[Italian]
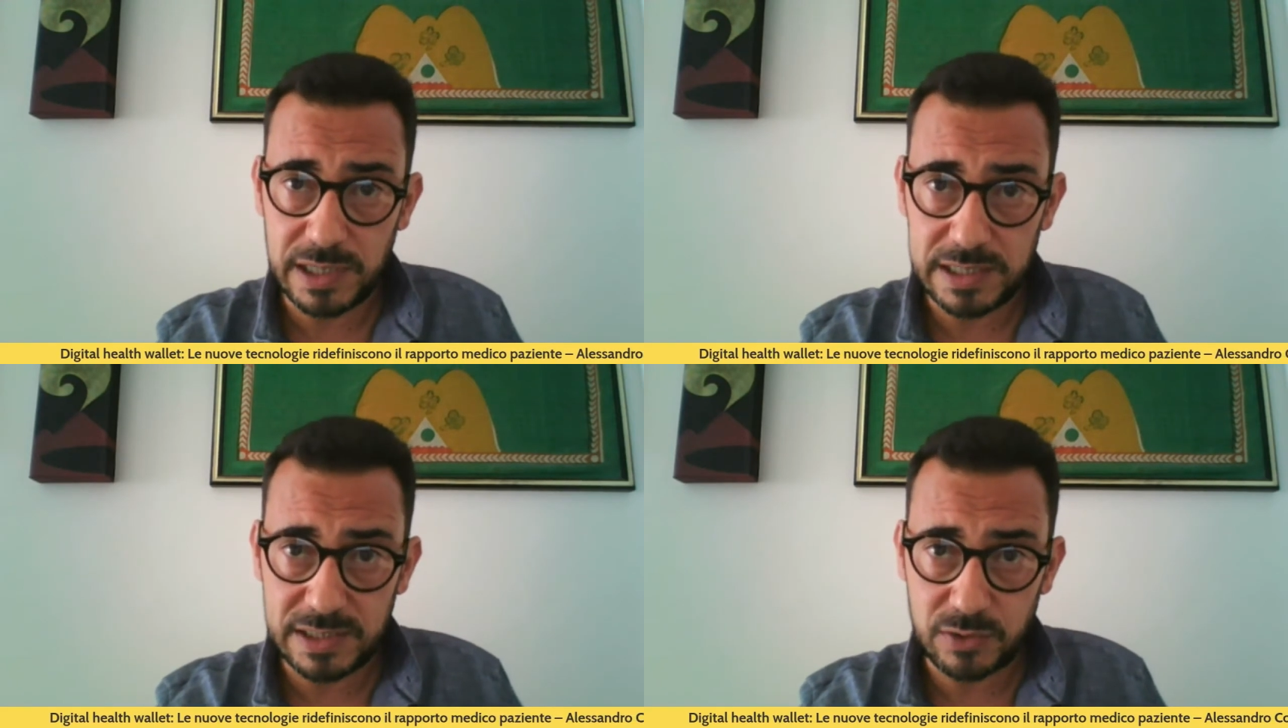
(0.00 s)

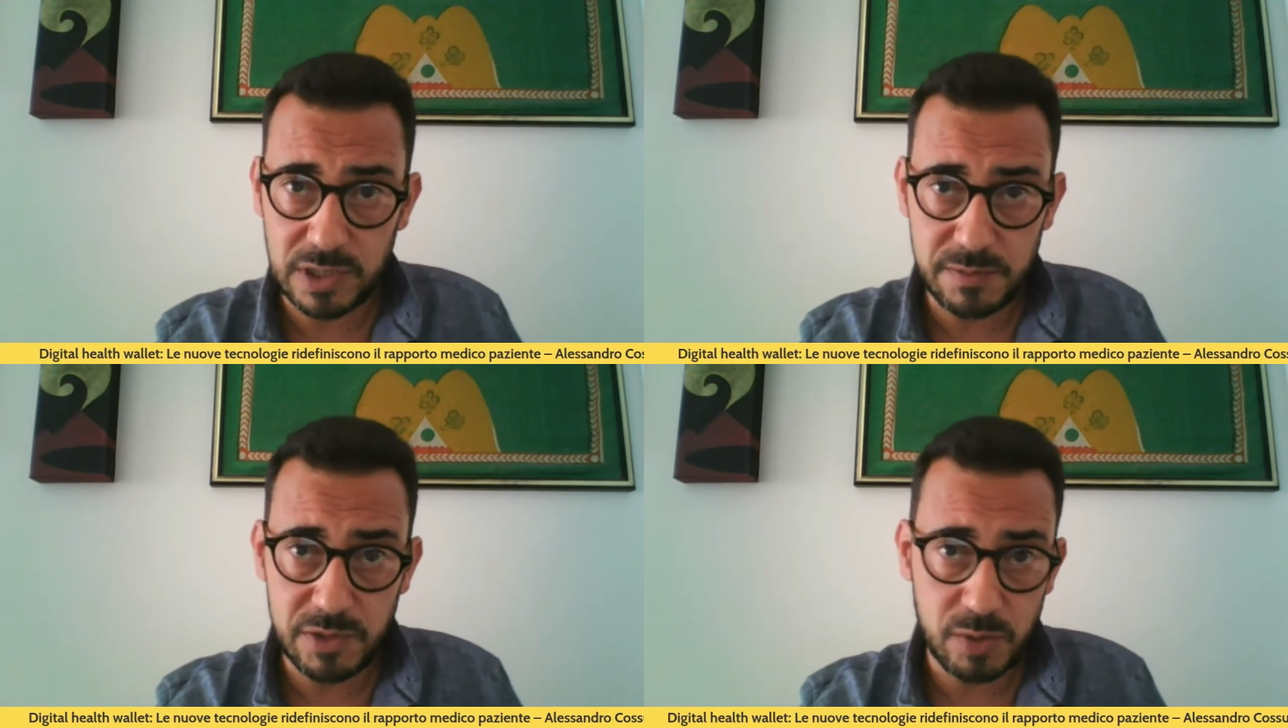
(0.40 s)
che è stato
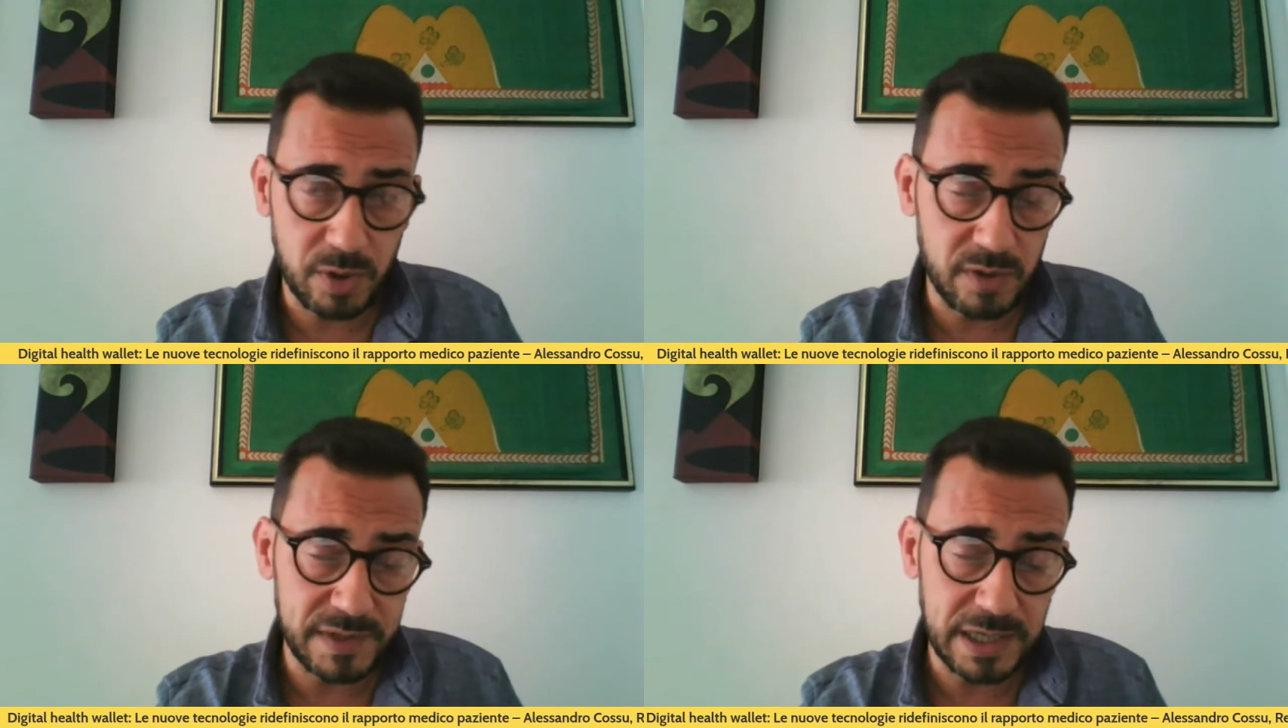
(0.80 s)
trasmesso
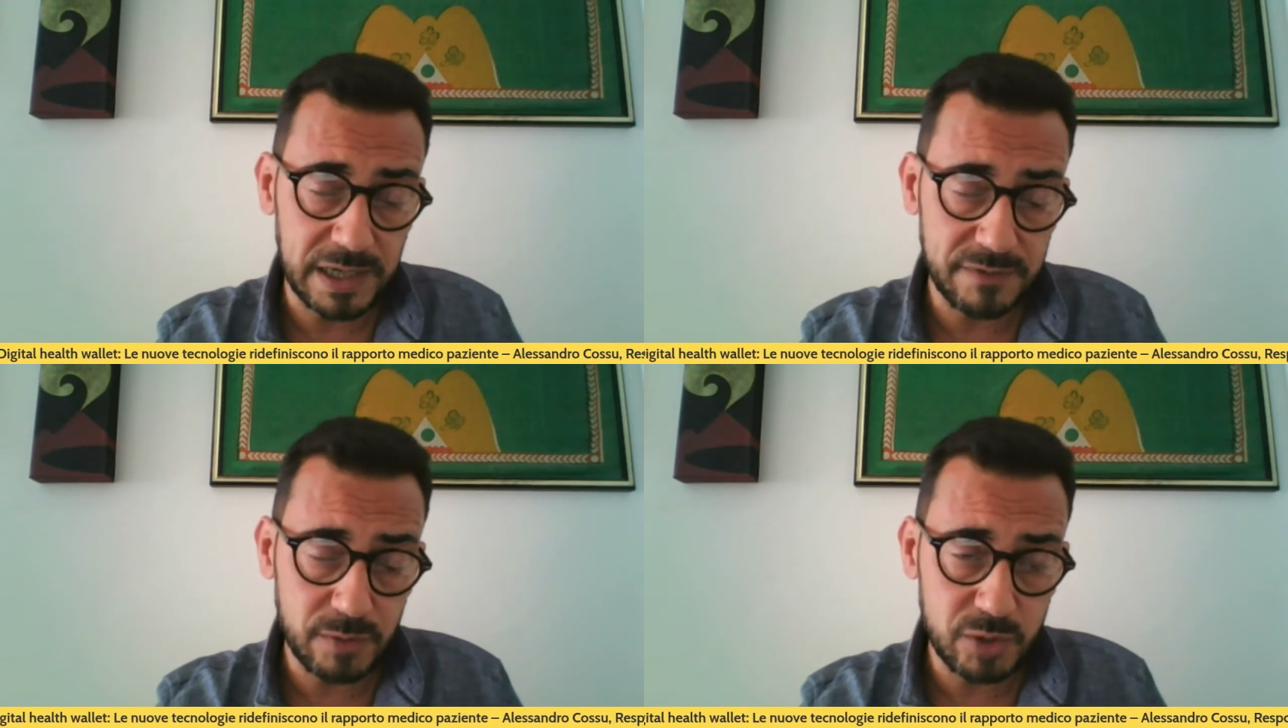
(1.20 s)
poco fa
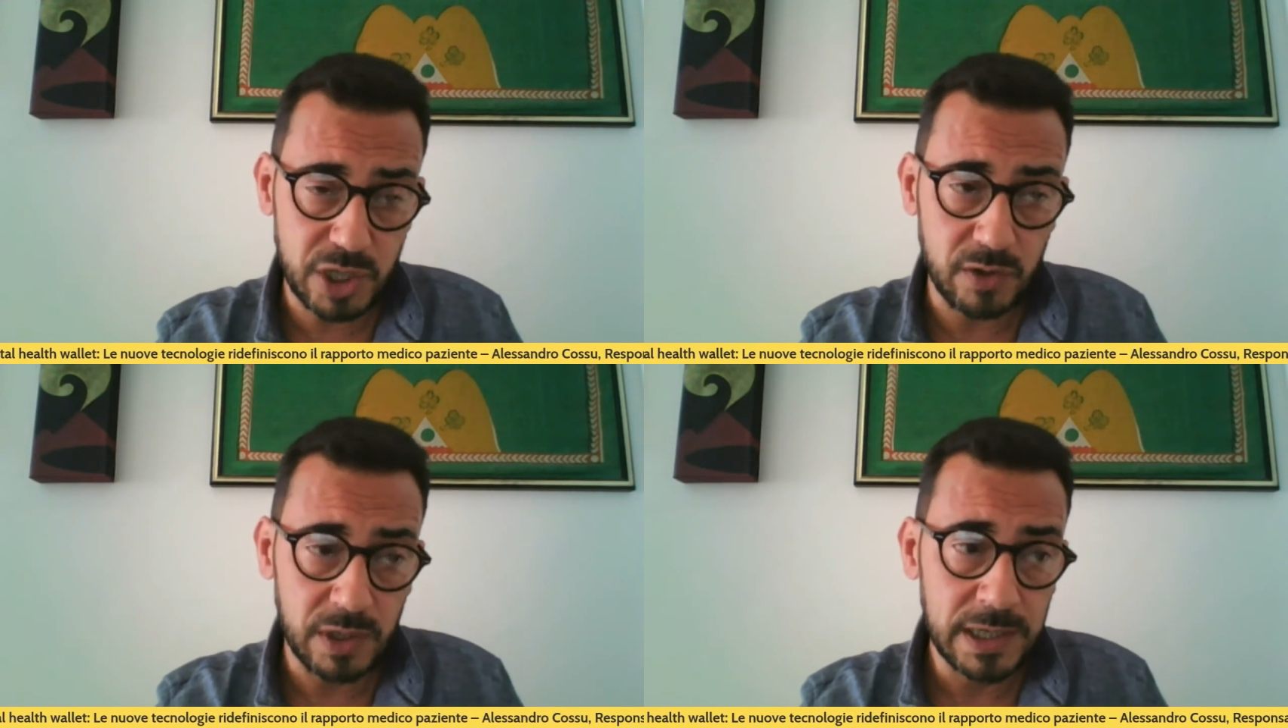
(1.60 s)
della
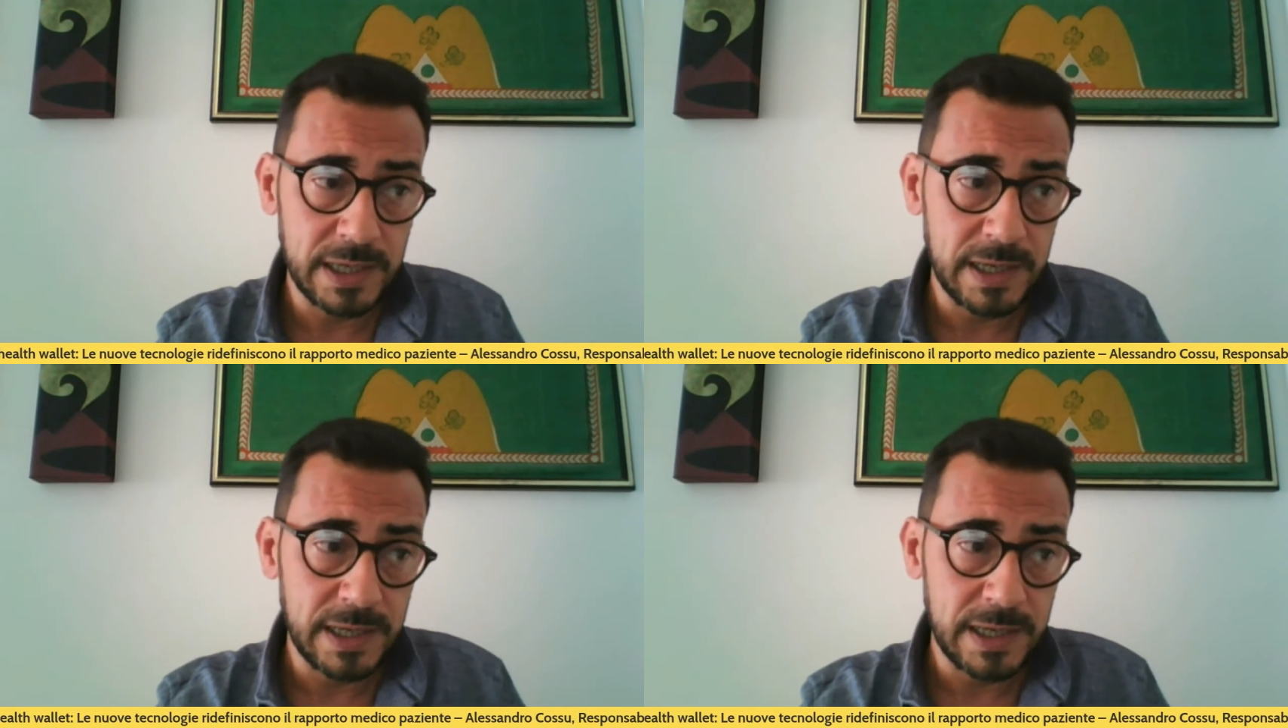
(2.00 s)
FNOMCEO,